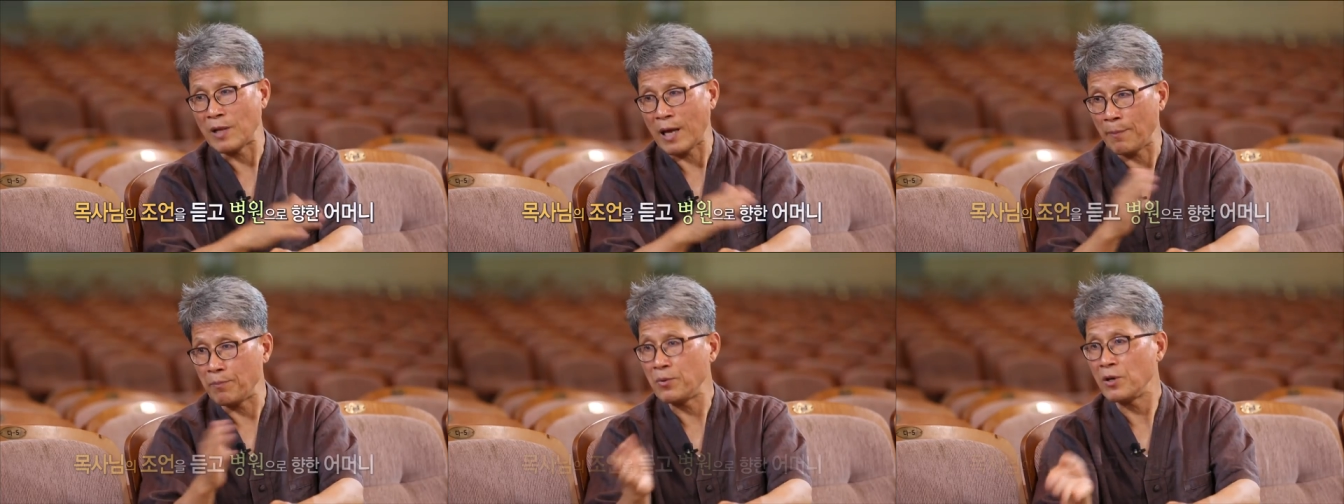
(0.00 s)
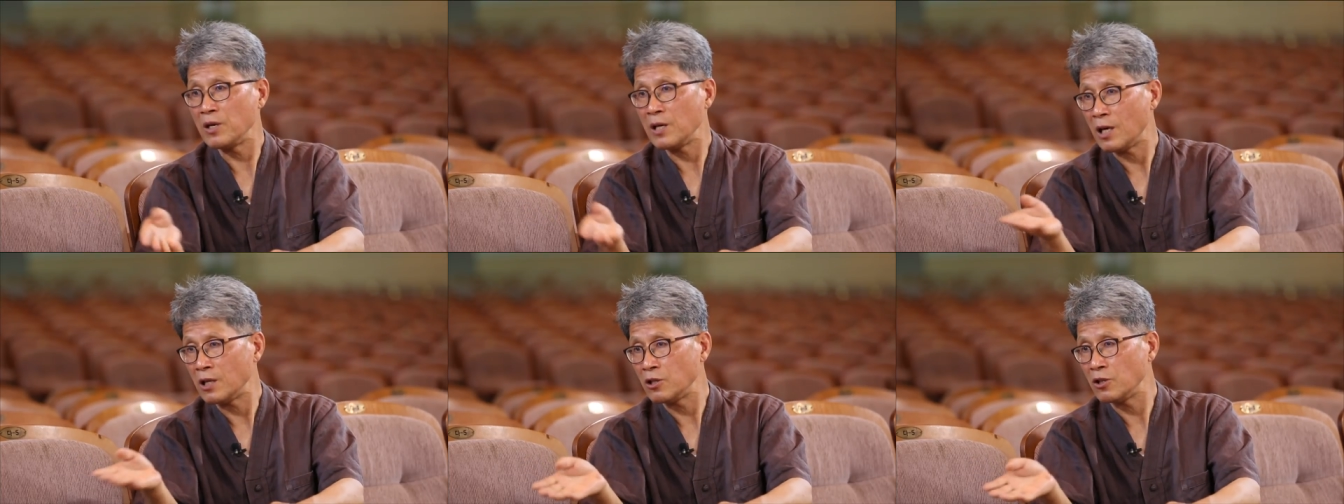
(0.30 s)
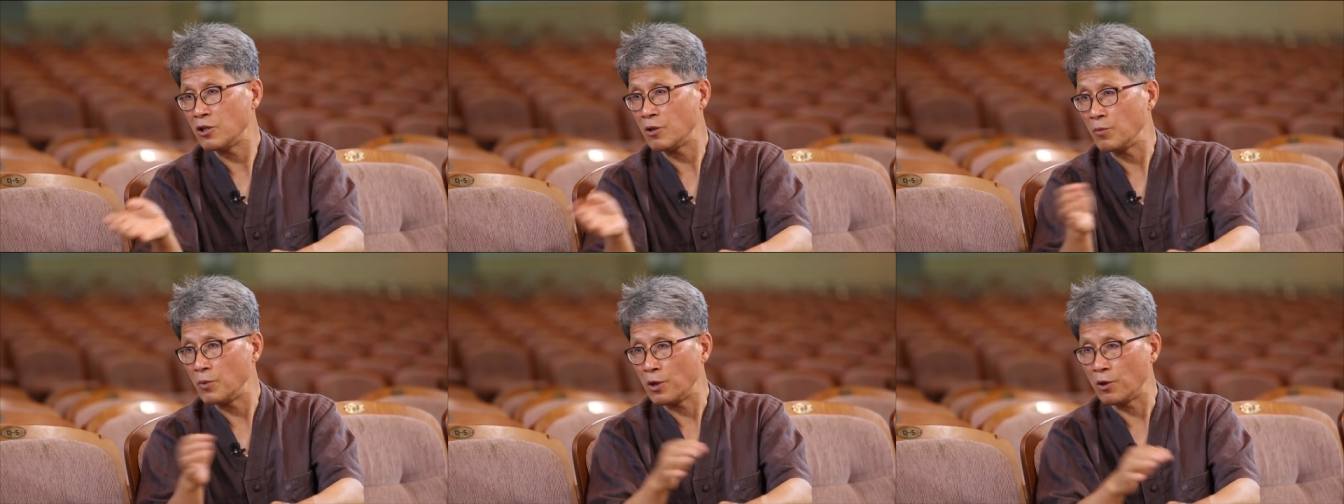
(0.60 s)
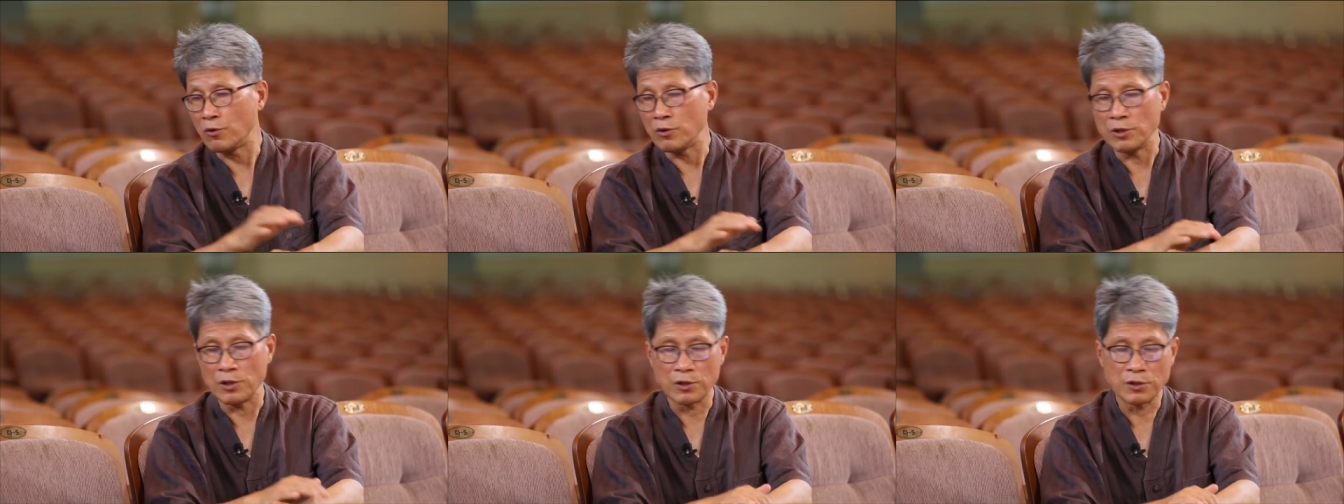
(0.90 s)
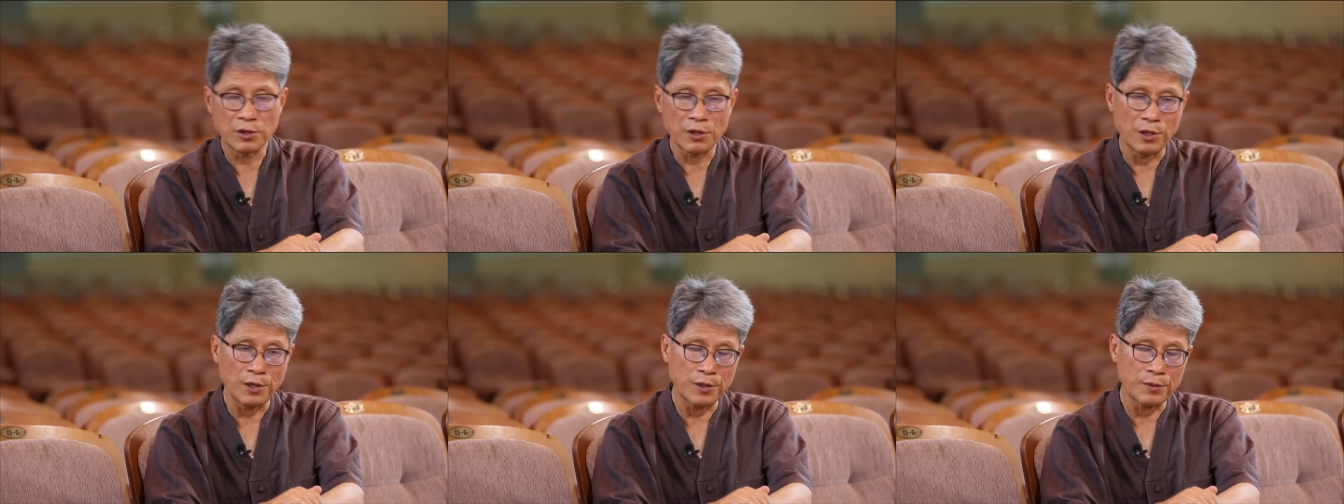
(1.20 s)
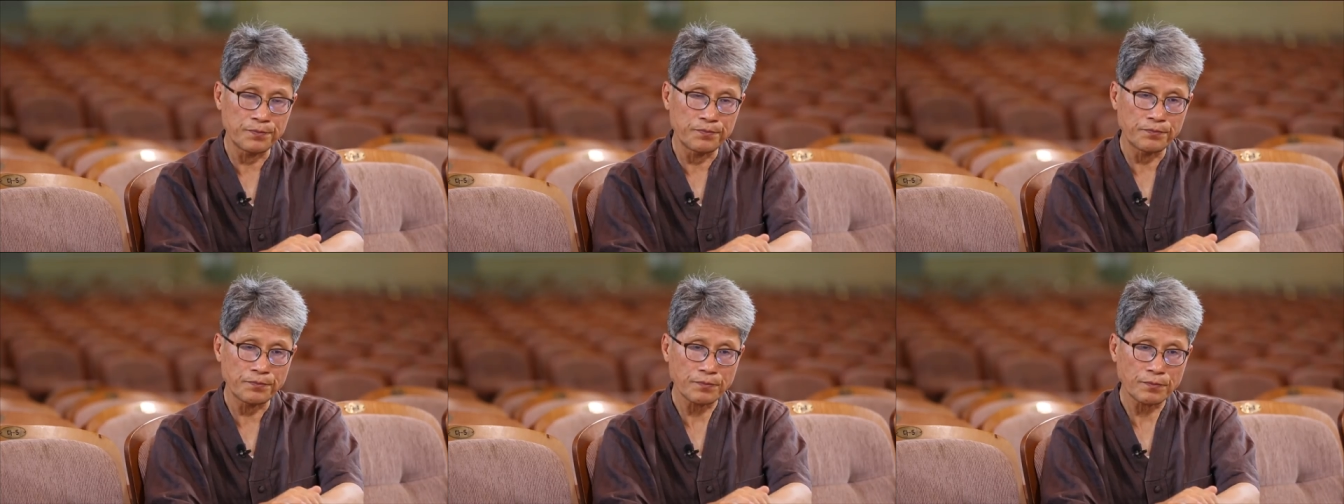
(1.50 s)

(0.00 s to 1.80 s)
남편이 하시던 병원이었어요.